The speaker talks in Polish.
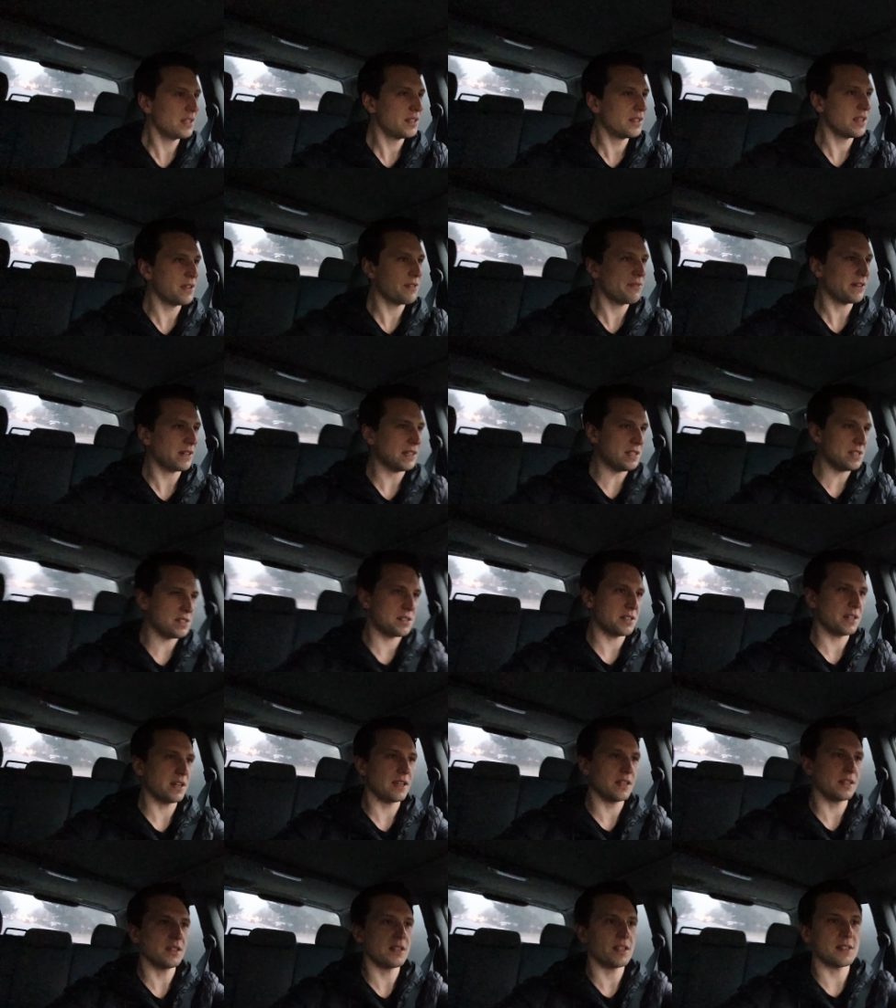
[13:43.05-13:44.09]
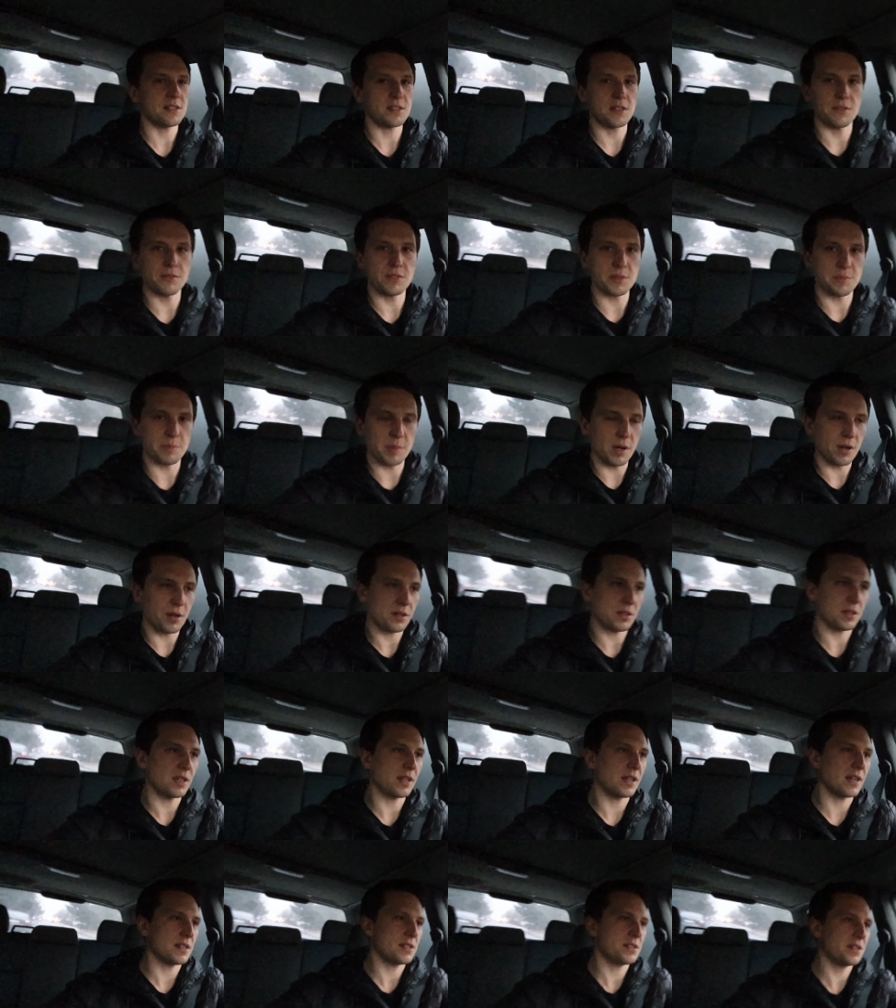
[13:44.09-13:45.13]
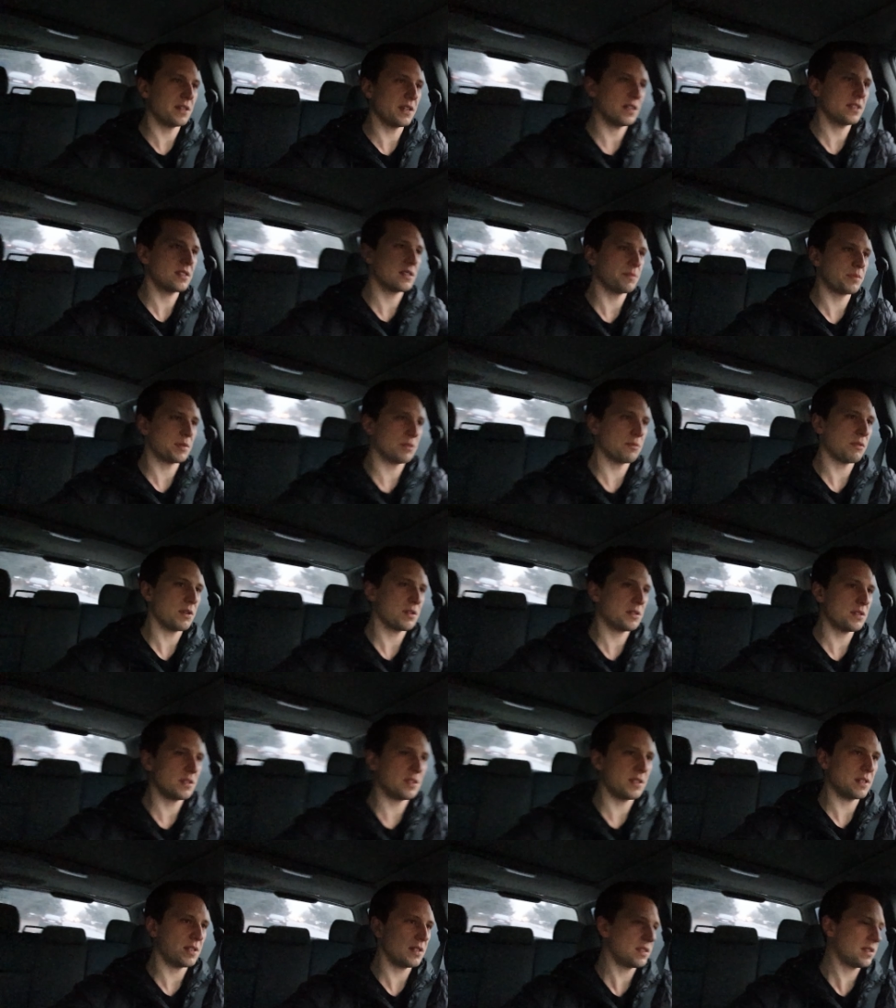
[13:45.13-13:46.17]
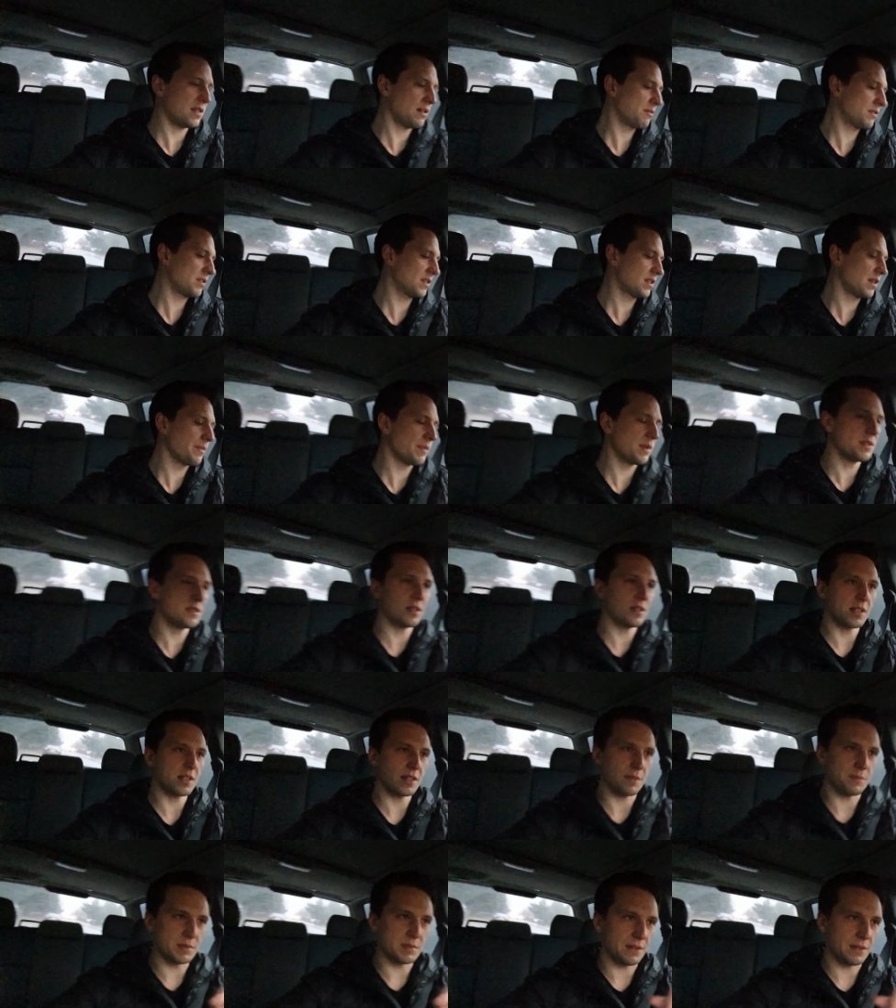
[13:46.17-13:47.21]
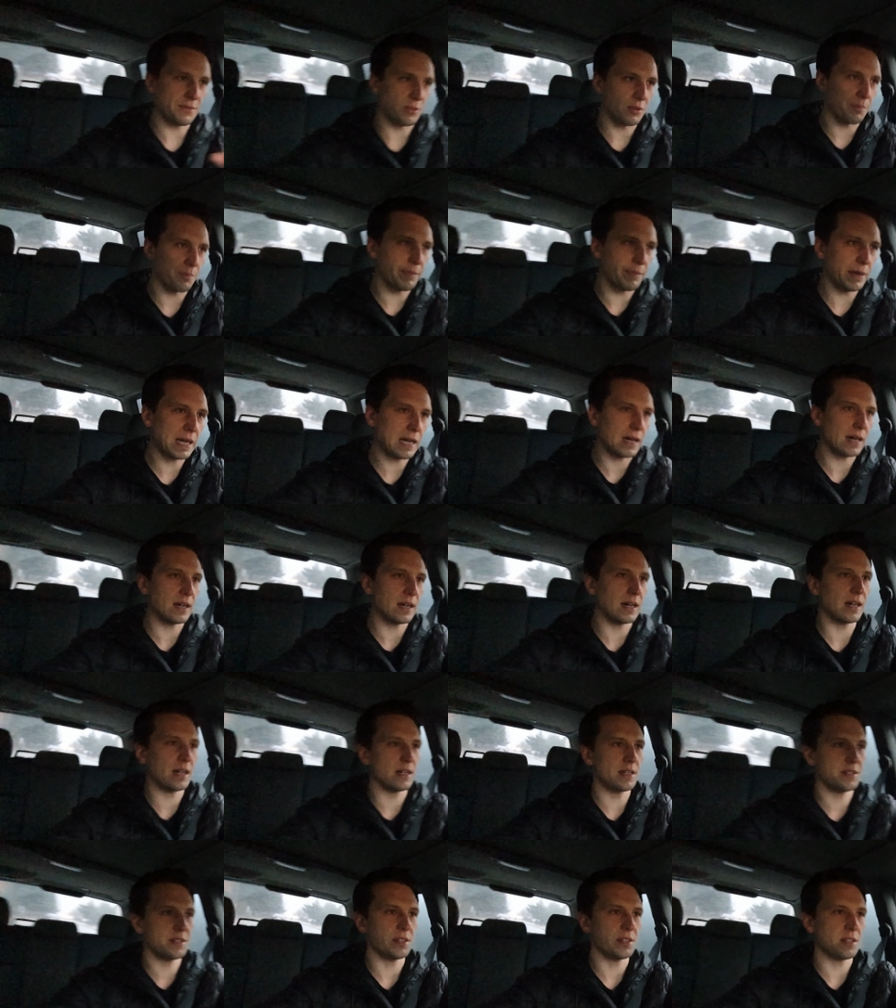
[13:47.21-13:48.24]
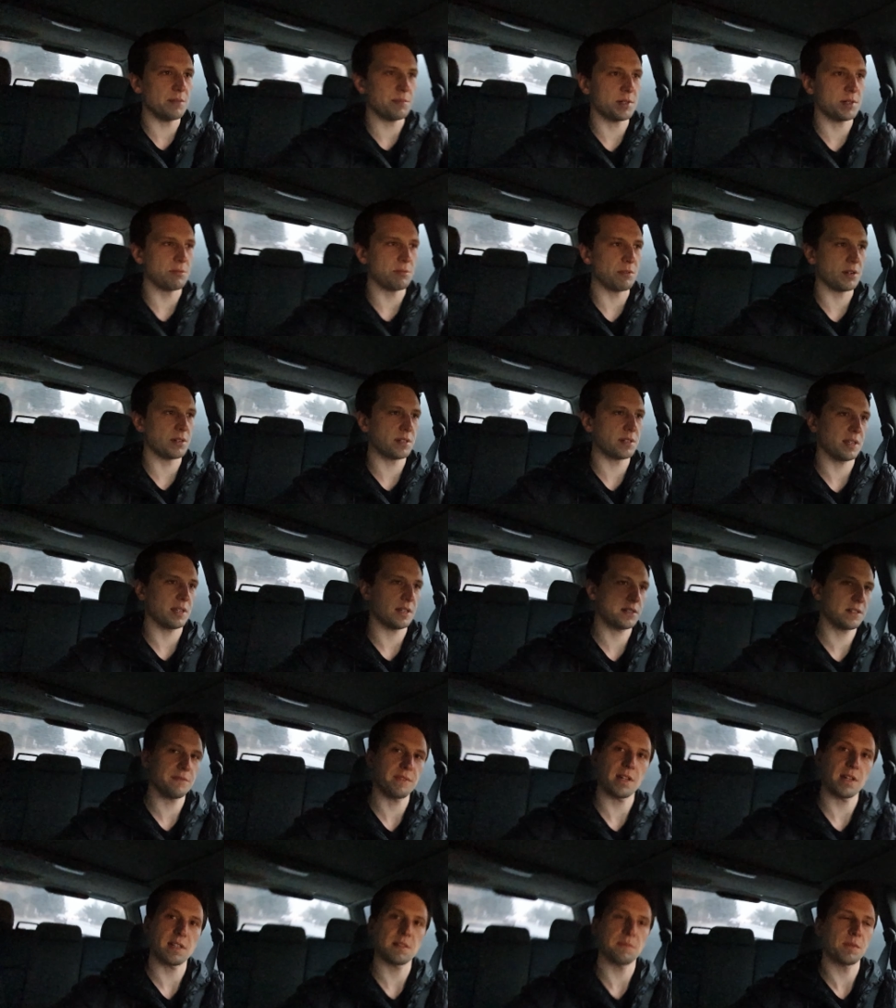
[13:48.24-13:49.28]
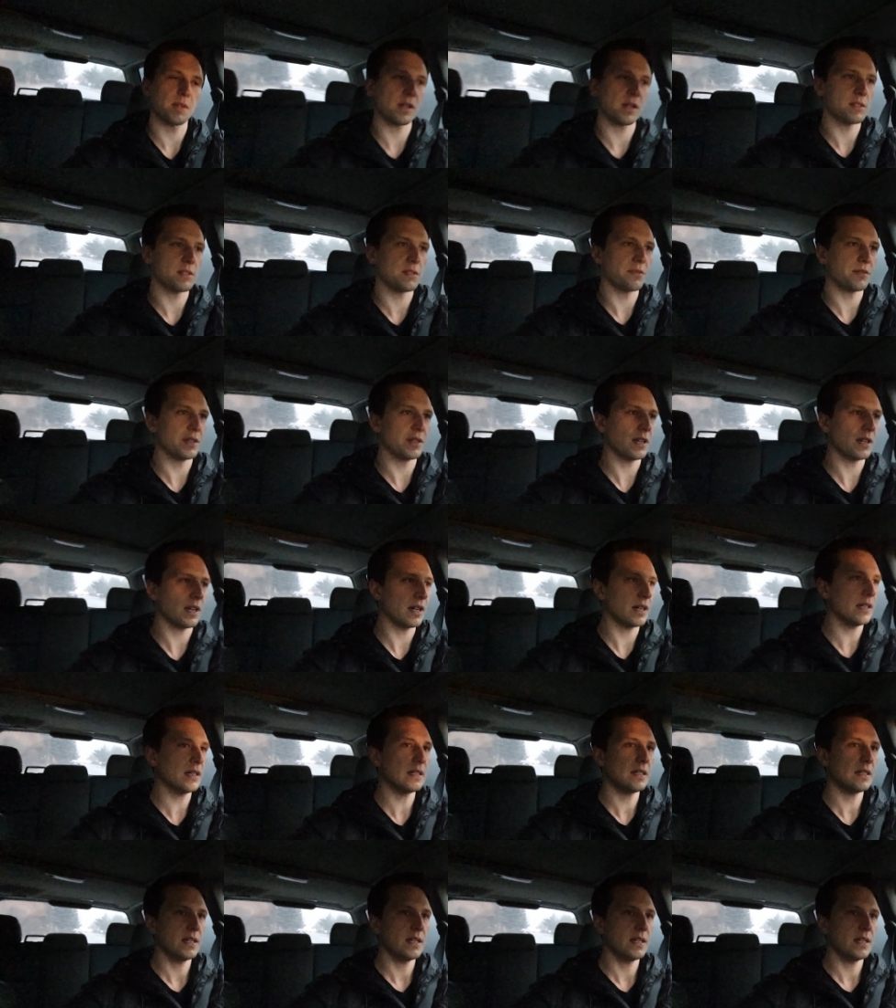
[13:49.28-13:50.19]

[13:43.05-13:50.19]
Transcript: No i faktycznie no jest nowy zbiornik, gaz się nie chce przełączyć, jedzie cały czas na benzynie, tam zawór pyka, ale się nie przełącza. Także wracam do gazownika